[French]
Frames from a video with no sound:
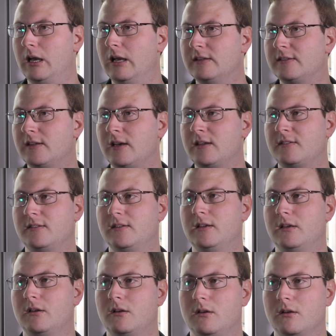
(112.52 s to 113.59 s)
Et ça,
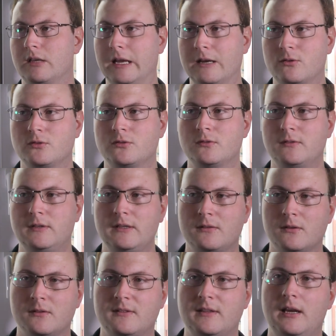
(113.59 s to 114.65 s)
c'est euh, quelque chose
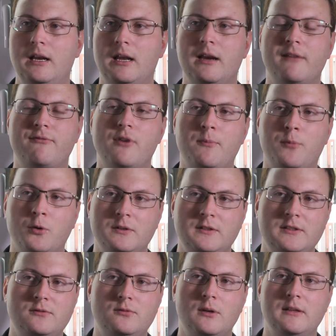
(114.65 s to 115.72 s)
d'essentiel, à la fois pour
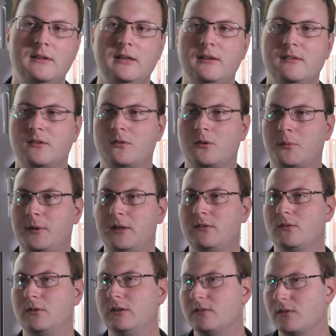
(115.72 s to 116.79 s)
dissuader les
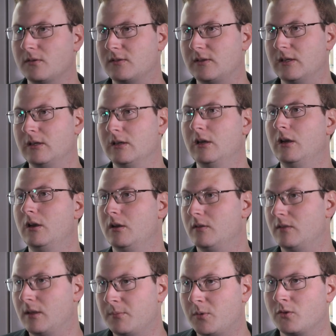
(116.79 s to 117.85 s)
entreprises de licencier
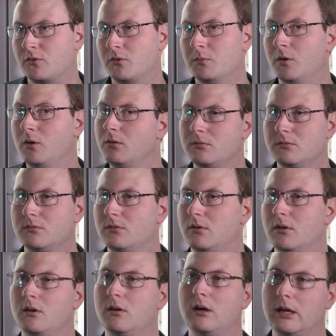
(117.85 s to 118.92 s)
n'importe comment,
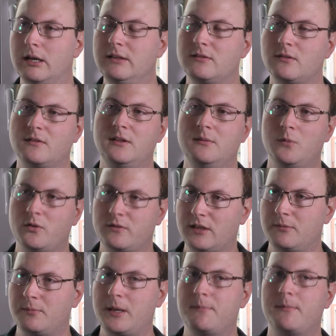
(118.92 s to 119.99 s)
euh, un licenciement,
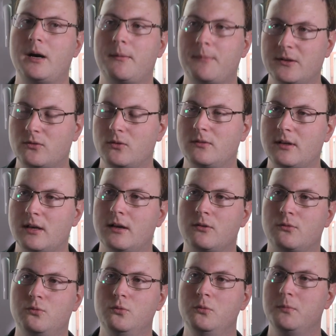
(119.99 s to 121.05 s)
ça se prépare parce que ça a un
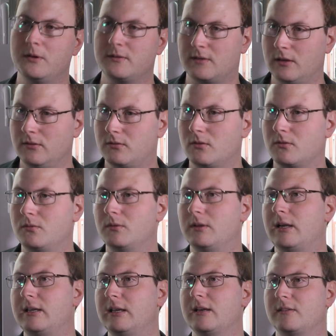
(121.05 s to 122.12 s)
coût, parce qu'il y a une sanction
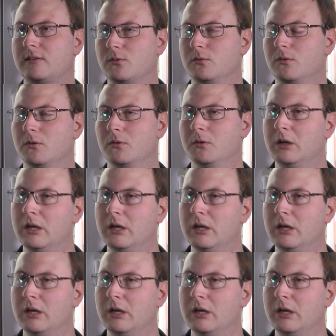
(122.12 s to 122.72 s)
derrière si on, ne,